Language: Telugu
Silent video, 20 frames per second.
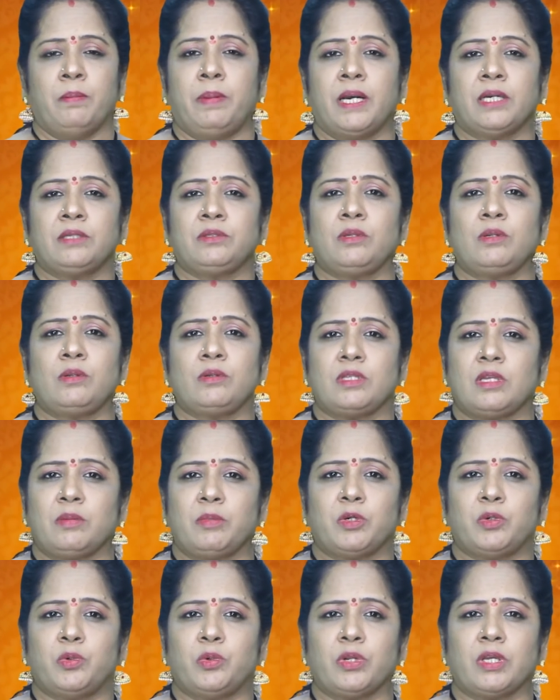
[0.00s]
భక్తులు
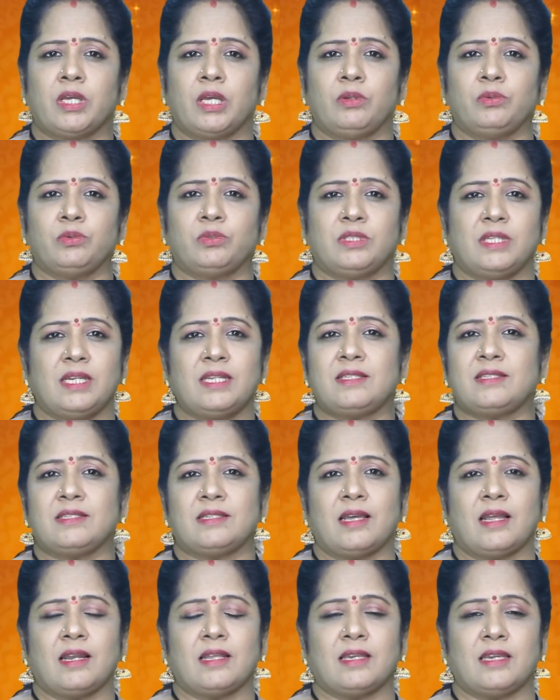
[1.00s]
తమ కోరికలు
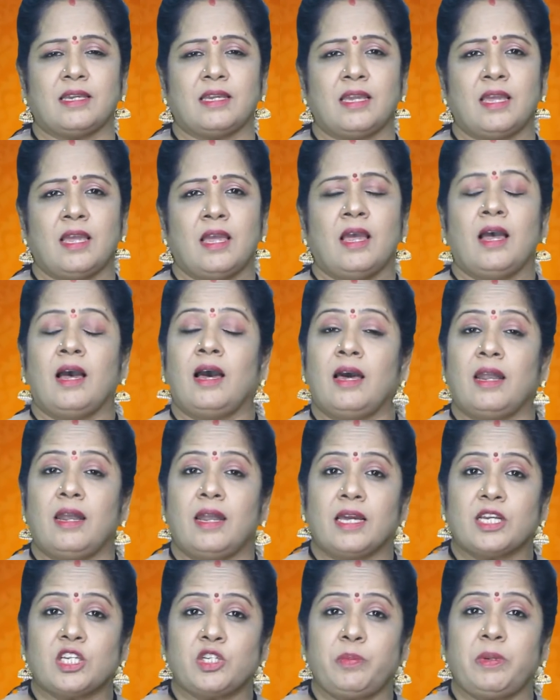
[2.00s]
తీర్చడానికి ఆ
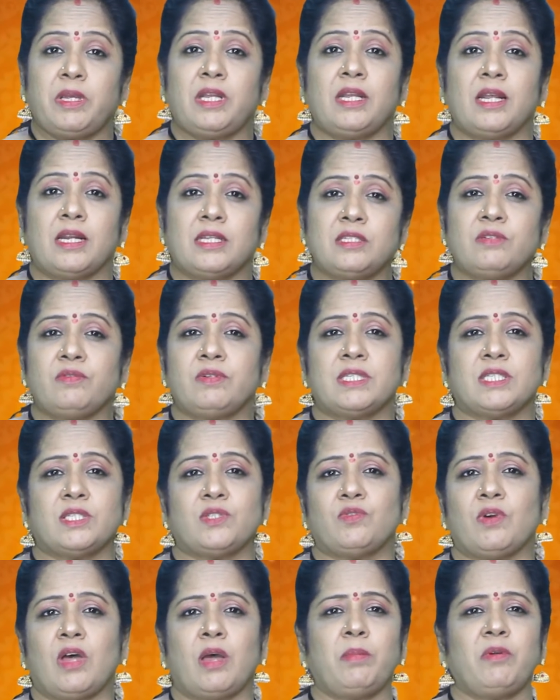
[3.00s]
లక్ష్మీ
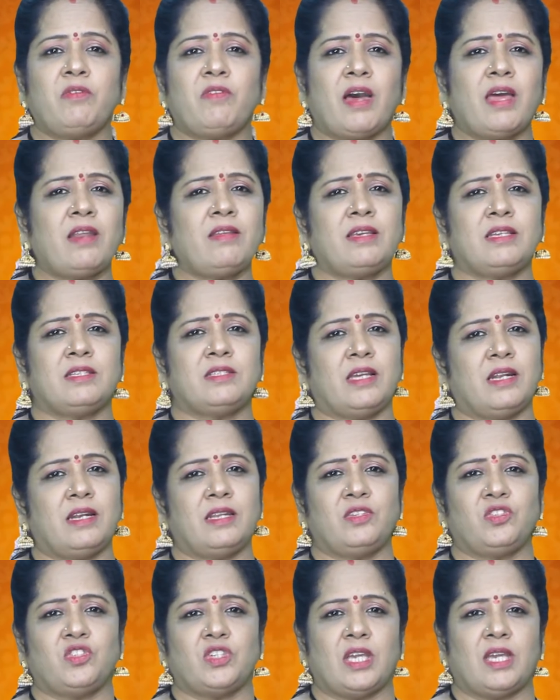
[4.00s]
నరసింహస్వామివారికి
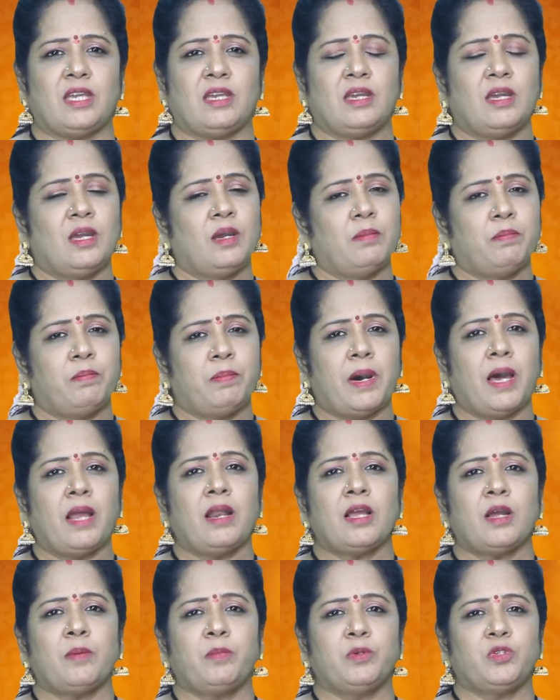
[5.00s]
చెల్లించే
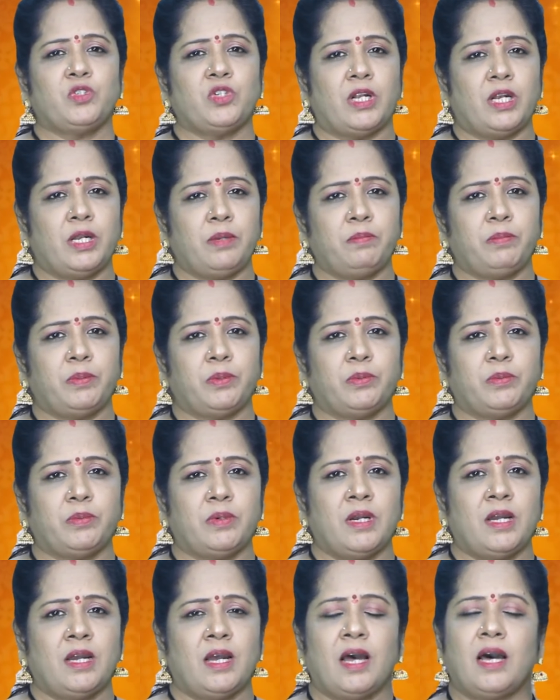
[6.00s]
పానకపు చెల్లింపు
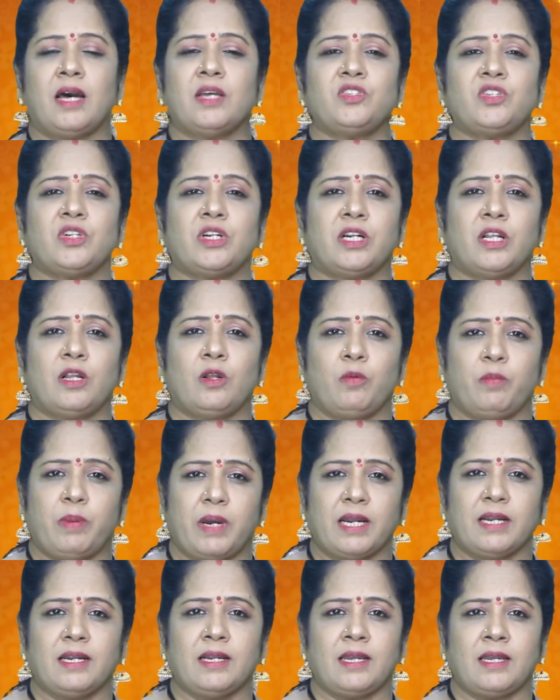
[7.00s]
ఆచరణలో
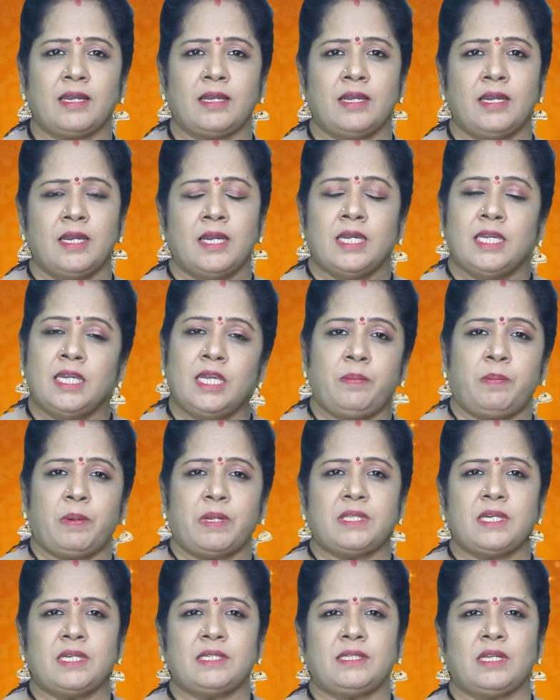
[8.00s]
భాగంగా ఈ
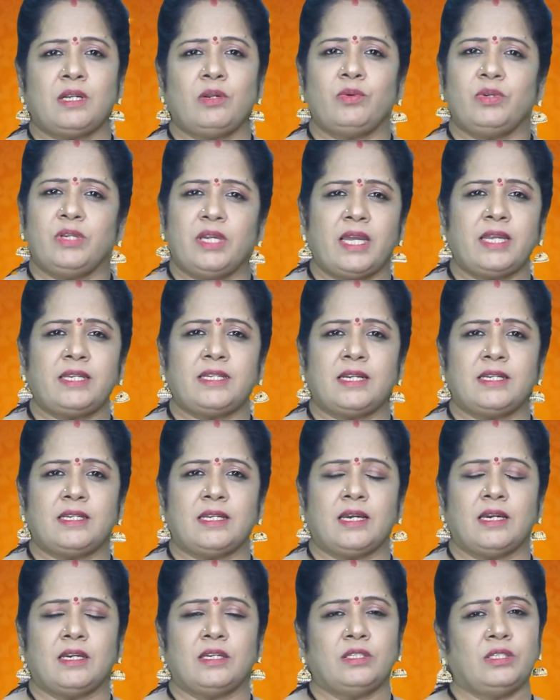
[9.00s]
ప్రదేశంలో
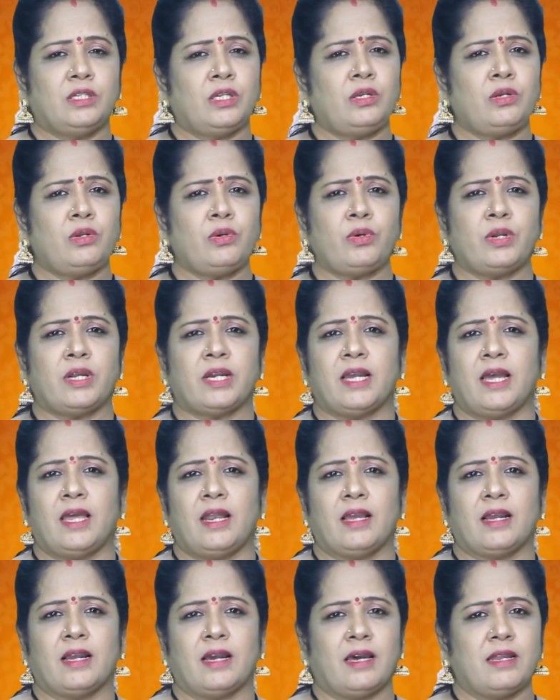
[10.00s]
ఏటేటా ఎన్నో
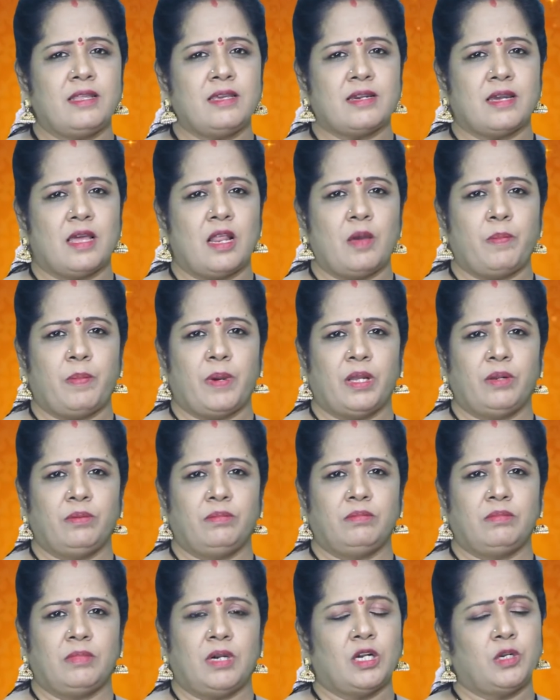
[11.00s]
రకాల కార్యకలాపాలు
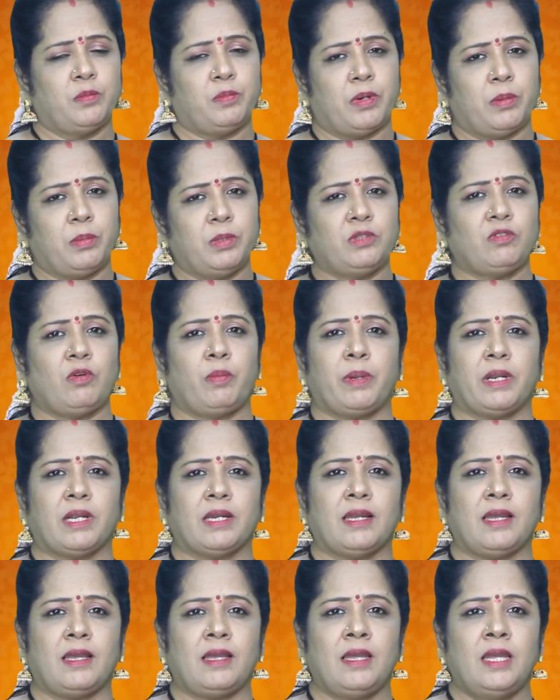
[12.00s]
అటు ప్రభుత్వ
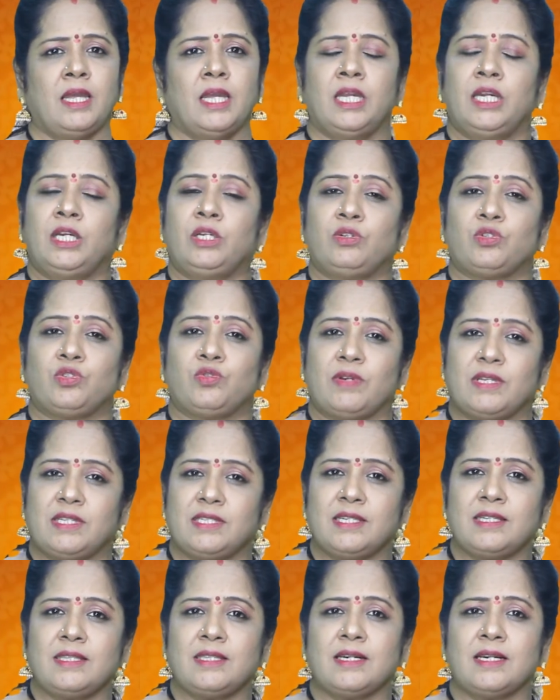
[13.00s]
పరంగా ఇటు
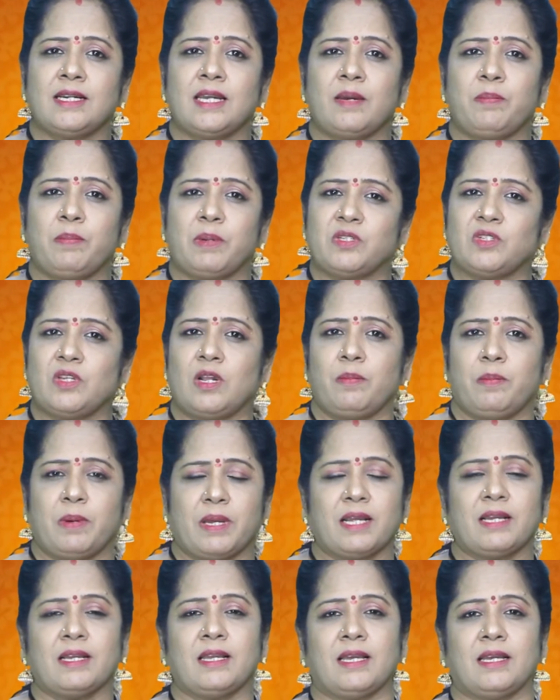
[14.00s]
స్వచ్ఛందంగా ప్రజల
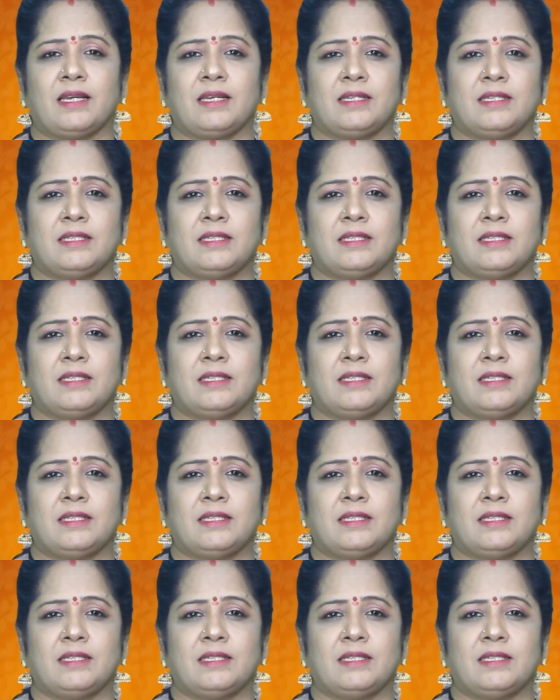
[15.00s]
పరంగా